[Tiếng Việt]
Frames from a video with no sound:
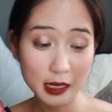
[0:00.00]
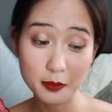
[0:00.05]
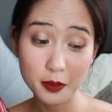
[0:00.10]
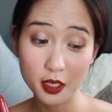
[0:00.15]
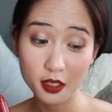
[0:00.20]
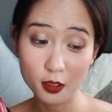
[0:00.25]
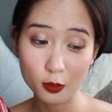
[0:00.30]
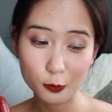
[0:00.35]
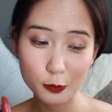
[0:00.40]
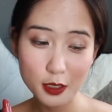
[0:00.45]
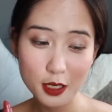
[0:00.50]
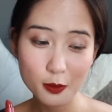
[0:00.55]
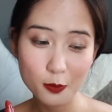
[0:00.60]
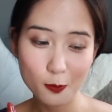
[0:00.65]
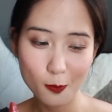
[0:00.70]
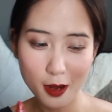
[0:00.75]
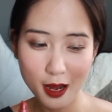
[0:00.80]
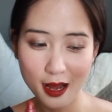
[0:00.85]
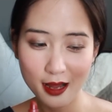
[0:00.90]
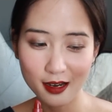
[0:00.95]
Cảm nhận đầu tiên
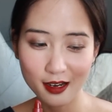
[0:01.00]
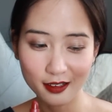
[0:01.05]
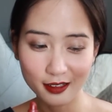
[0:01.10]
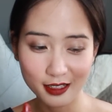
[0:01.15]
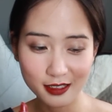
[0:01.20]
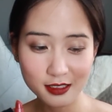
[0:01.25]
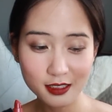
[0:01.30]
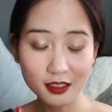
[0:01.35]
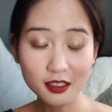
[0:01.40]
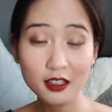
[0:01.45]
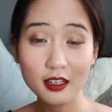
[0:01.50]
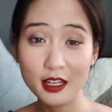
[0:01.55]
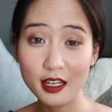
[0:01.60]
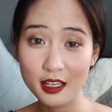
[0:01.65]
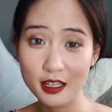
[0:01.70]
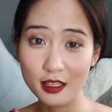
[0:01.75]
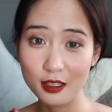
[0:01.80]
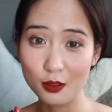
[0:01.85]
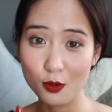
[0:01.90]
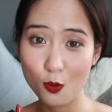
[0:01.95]
của Hà là cái chất
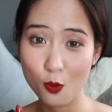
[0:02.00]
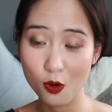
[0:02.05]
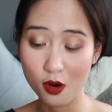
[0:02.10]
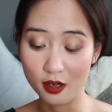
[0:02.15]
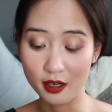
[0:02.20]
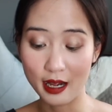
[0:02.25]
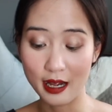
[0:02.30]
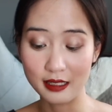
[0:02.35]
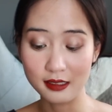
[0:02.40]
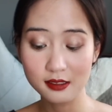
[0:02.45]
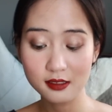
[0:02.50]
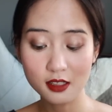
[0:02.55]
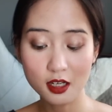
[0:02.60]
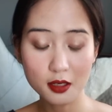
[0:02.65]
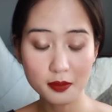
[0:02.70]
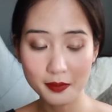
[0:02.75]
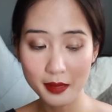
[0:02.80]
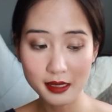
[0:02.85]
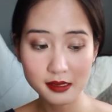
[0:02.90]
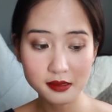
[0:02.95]
lì của cái
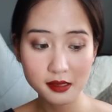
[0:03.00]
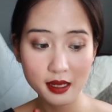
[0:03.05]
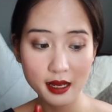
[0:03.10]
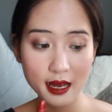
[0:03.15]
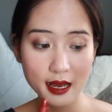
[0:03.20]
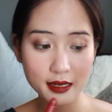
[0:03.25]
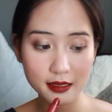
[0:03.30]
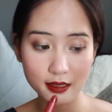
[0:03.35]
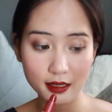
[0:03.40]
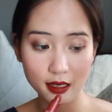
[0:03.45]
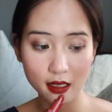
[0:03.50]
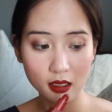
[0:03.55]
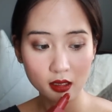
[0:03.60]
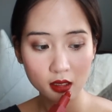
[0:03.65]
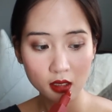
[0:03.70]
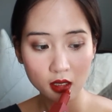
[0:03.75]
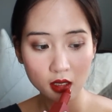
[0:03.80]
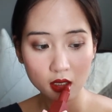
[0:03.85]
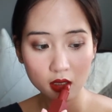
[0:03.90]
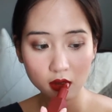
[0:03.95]
son ba C E này này
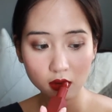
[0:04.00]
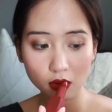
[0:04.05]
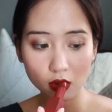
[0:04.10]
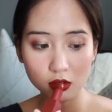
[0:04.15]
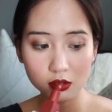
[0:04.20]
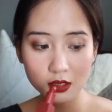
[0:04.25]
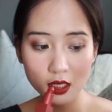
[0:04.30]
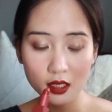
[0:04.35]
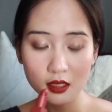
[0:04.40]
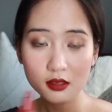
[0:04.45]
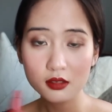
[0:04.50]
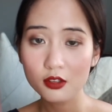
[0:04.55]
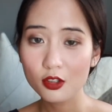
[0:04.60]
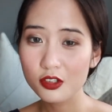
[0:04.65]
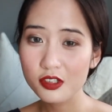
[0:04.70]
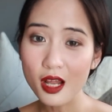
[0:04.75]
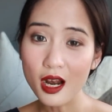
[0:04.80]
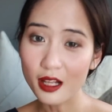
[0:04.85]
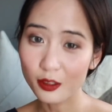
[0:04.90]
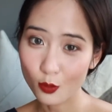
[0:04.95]
Nó rất
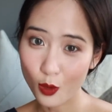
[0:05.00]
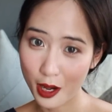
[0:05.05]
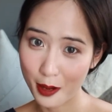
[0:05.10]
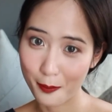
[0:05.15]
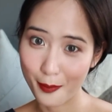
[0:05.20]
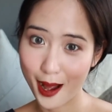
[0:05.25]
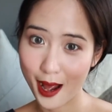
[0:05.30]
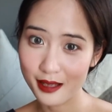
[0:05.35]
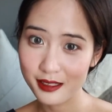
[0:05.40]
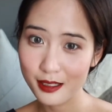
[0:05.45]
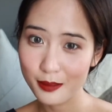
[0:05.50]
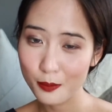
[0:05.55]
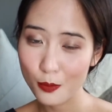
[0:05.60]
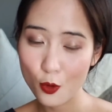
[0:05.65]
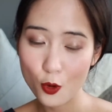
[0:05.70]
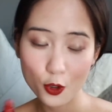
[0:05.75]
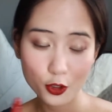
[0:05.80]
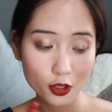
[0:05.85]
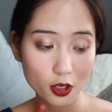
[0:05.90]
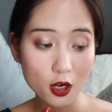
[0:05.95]
nó rất là thoải mái trên
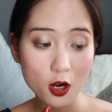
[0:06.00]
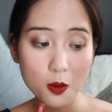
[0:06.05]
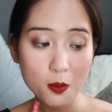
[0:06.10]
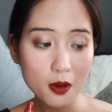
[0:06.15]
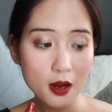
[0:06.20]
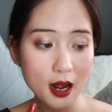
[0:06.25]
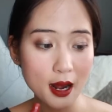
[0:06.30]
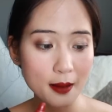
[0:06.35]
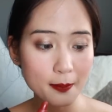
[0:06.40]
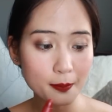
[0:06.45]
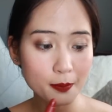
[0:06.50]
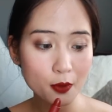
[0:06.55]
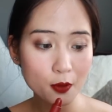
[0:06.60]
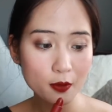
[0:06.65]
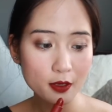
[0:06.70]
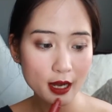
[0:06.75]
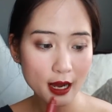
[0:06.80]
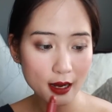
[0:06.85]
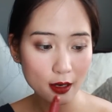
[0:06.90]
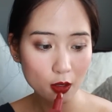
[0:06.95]
môi, nó không làm
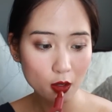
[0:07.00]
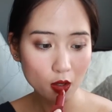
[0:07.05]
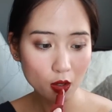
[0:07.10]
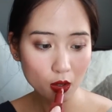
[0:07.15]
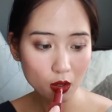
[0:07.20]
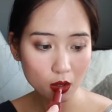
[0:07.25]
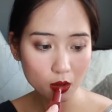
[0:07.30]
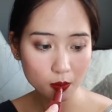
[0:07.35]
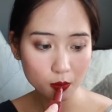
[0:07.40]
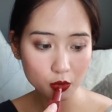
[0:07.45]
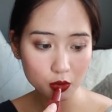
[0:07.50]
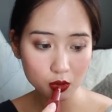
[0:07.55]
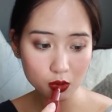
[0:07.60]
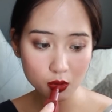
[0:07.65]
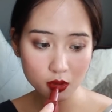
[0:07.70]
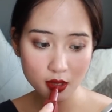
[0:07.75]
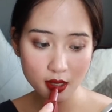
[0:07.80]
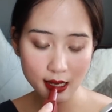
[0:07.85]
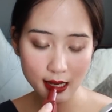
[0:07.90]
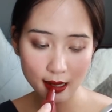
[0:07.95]
môi Hà khô một
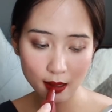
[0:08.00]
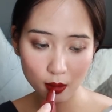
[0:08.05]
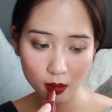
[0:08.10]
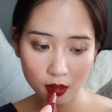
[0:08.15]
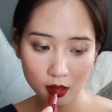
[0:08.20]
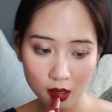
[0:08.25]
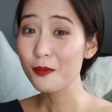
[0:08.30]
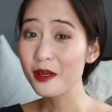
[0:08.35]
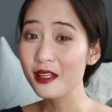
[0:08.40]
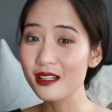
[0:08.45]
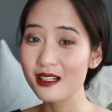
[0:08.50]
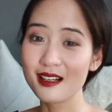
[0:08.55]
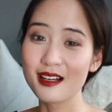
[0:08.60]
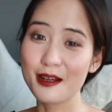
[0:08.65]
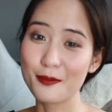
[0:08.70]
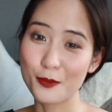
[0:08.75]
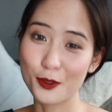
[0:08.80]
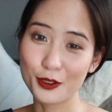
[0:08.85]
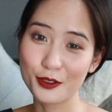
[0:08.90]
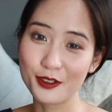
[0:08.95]
chút nào. Không biết rằng
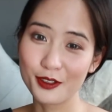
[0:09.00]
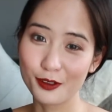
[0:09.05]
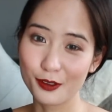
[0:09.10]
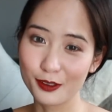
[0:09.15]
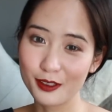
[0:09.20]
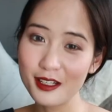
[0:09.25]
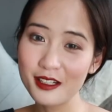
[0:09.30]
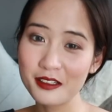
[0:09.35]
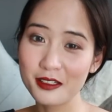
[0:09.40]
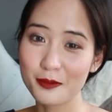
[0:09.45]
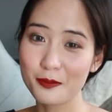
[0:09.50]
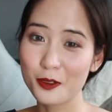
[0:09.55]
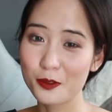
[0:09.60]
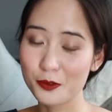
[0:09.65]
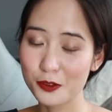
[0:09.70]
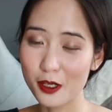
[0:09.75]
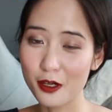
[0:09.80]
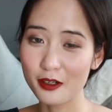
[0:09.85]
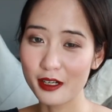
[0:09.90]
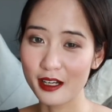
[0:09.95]
là mọi người có thích cái
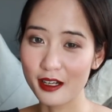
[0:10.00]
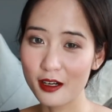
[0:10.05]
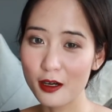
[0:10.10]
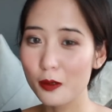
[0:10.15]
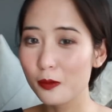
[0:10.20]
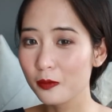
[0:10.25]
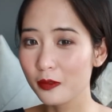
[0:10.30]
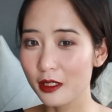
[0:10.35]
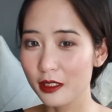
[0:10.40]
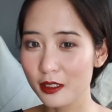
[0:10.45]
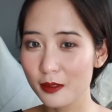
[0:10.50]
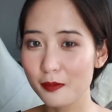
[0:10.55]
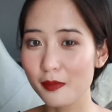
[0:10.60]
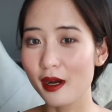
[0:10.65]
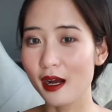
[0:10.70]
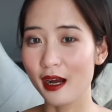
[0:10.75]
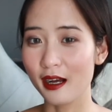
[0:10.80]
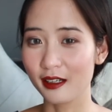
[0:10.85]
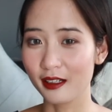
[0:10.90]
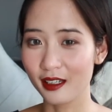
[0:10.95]
bột son này không, thì nhưng
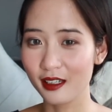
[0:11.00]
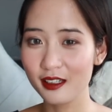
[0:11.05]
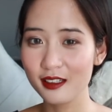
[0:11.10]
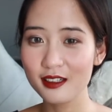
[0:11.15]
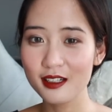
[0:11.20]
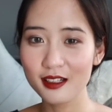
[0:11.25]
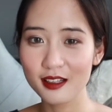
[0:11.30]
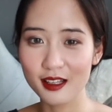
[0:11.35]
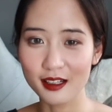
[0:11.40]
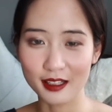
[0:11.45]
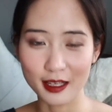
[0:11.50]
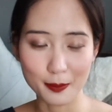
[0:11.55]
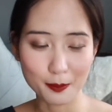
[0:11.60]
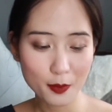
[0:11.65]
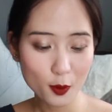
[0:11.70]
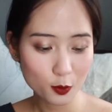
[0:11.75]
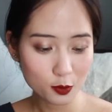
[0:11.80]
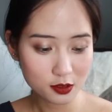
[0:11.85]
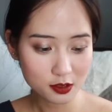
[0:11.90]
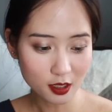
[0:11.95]
mà Hà nghĩ rằng là cái
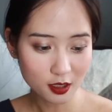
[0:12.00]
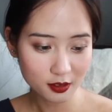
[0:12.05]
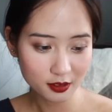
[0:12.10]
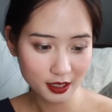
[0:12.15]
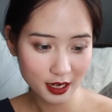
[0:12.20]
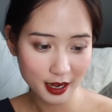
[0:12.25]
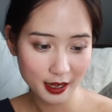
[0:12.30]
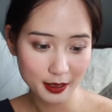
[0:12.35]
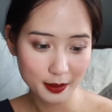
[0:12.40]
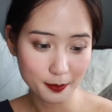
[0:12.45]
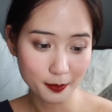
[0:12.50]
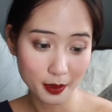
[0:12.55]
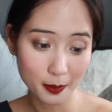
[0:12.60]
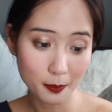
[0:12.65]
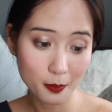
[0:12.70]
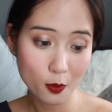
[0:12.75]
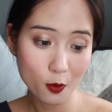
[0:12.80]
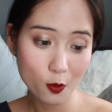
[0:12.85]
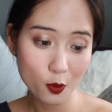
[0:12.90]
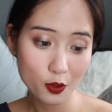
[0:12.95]
màu son này mà
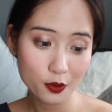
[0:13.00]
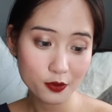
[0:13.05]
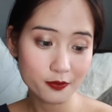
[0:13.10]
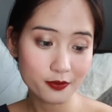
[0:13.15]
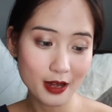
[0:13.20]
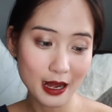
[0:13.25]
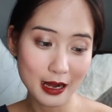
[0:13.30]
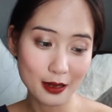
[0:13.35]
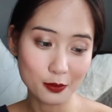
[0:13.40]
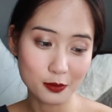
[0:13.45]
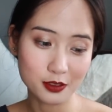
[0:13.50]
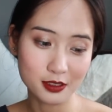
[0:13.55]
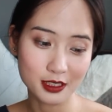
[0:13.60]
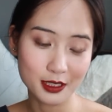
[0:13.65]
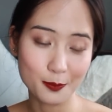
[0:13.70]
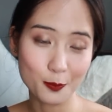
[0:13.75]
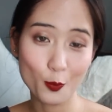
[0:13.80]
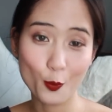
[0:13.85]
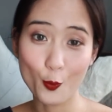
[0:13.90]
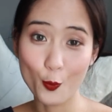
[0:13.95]
bôi vào
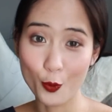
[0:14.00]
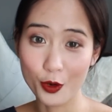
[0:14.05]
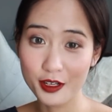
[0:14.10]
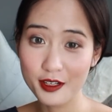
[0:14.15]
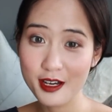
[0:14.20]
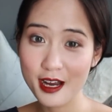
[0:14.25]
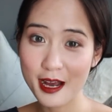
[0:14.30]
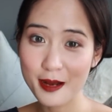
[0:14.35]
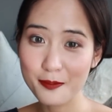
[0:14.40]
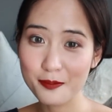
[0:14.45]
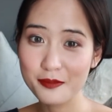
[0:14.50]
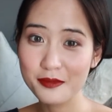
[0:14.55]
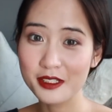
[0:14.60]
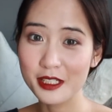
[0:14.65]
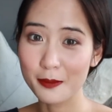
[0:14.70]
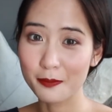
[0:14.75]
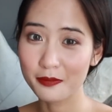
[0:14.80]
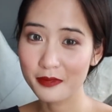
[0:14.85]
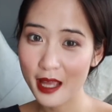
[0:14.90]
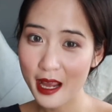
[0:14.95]
dịp cuối năm,
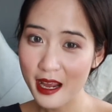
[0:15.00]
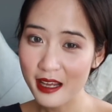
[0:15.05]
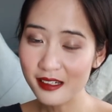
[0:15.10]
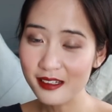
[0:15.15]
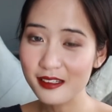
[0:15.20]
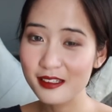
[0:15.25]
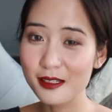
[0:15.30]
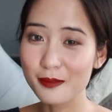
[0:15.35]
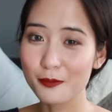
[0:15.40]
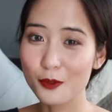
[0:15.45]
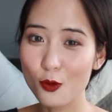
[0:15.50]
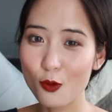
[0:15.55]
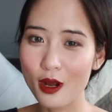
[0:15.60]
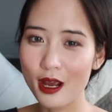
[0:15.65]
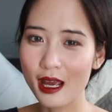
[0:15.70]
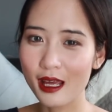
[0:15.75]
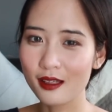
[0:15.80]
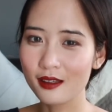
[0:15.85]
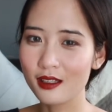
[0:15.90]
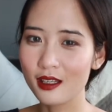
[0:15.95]
dịp Tết, dịp
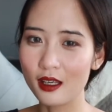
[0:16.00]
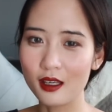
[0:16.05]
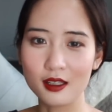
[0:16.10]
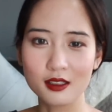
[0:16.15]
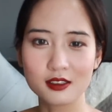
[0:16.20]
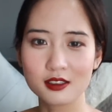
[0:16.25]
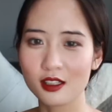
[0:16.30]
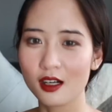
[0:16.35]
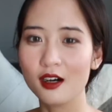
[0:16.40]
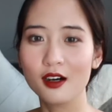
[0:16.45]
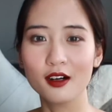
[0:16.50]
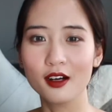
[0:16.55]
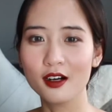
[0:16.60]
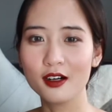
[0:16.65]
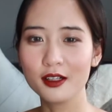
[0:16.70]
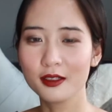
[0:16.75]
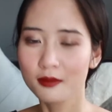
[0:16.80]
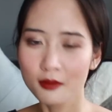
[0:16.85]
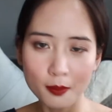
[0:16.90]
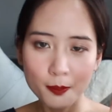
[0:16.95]
Noel thì trời
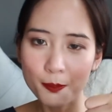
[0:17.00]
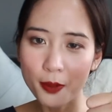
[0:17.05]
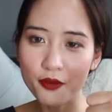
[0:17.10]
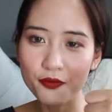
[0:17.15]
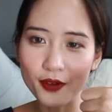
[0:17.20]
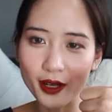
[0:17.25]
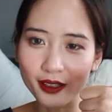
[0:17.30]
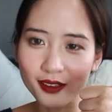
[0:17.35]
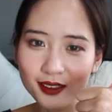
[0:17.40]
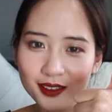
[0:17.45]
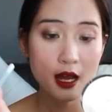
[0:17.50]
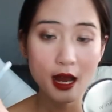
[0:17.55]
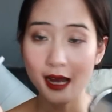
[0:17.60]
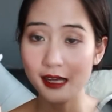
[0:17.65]
ơi, perfect.